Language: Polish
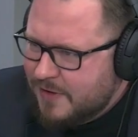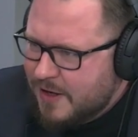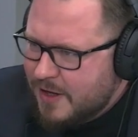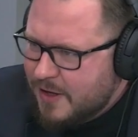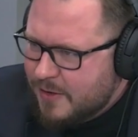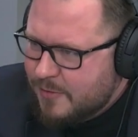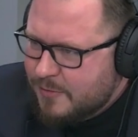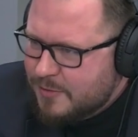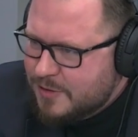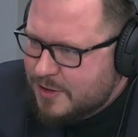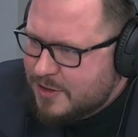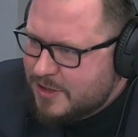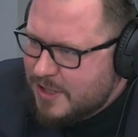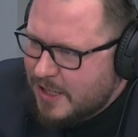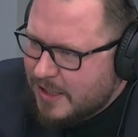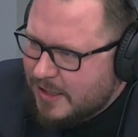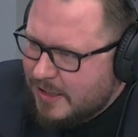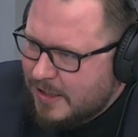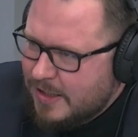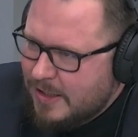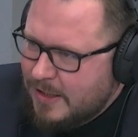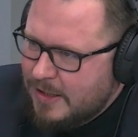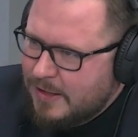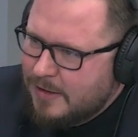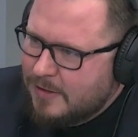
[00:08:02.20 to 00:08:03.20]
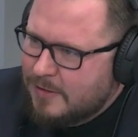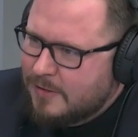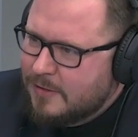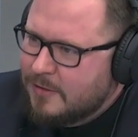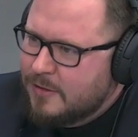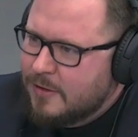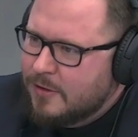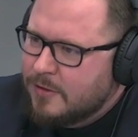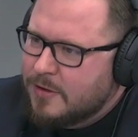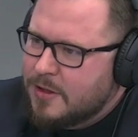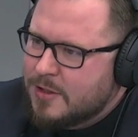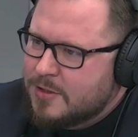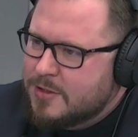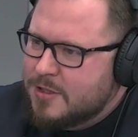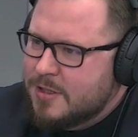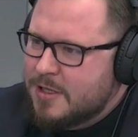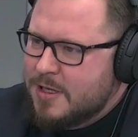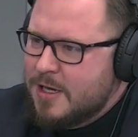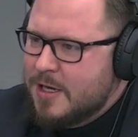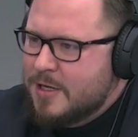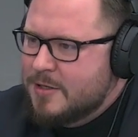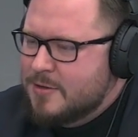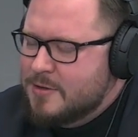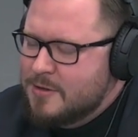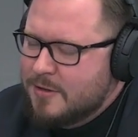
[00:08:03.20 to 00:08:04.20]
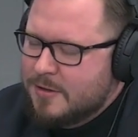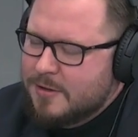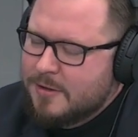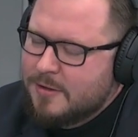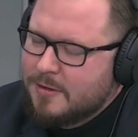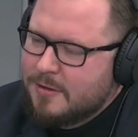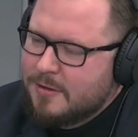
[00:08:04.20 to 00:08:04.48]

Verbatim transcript: wylewają ścieki no właśnie, do naszych jezior.